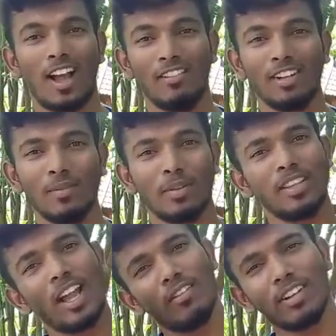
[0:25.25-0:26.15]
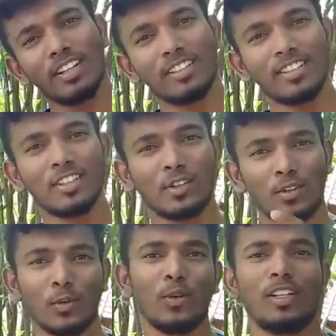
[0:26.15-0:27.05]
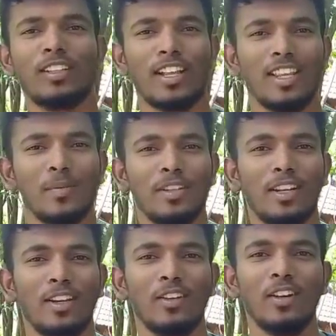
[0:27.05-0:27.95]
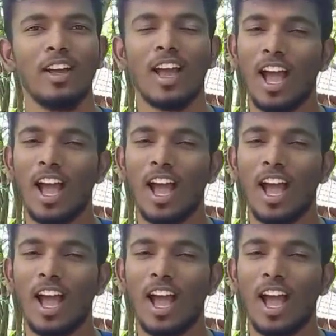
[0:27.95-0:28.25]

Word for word: அவங்கள பற்றி அவங்களுக்கு தெரிஞ்சதோட உங்களுக்கு தான் அதிகமாக தெரியும்